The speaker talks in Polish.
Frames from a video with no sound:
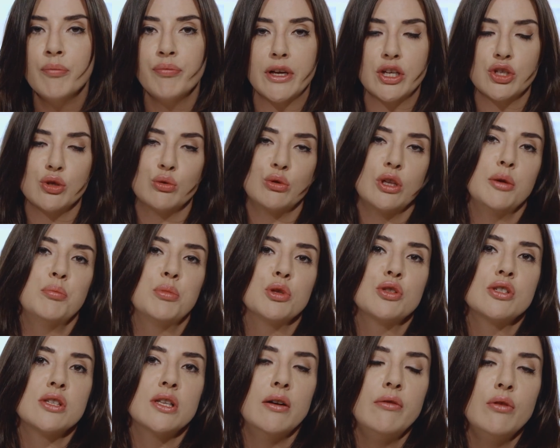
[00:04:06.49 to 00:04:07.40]
Także tutaj
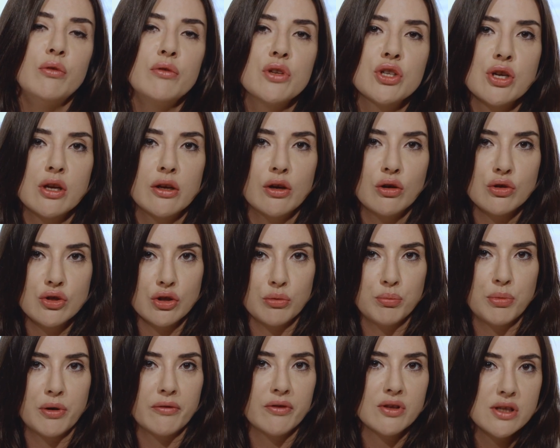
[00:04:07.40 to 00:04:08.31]
podstawą, jeżeli chodzi
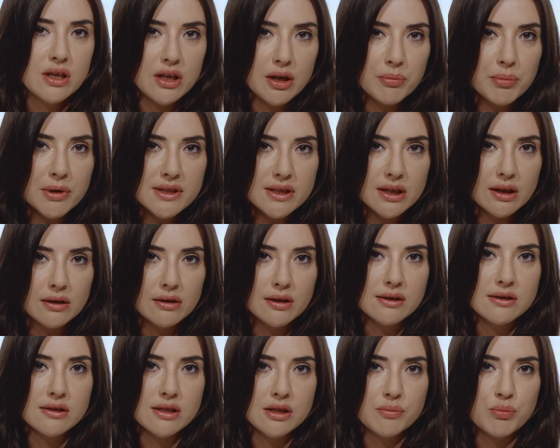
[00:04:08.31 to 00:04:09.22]
o prowadzenie
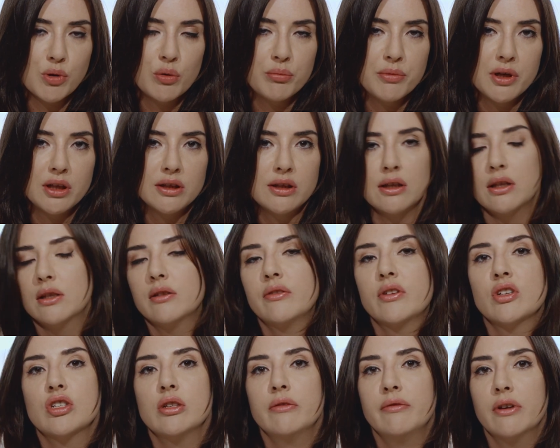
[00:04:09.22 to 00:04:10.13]
pacjenta z zespołem
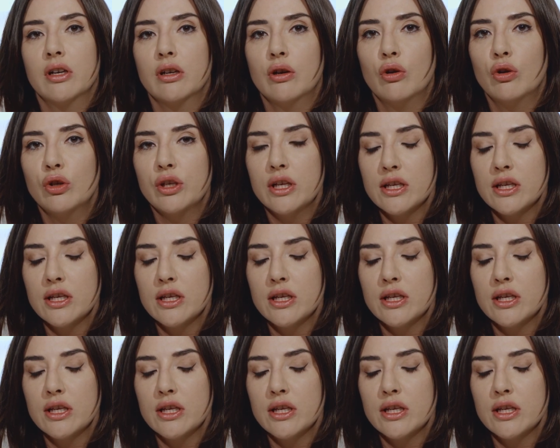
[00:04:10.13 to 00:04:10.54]
militano-drażliwego,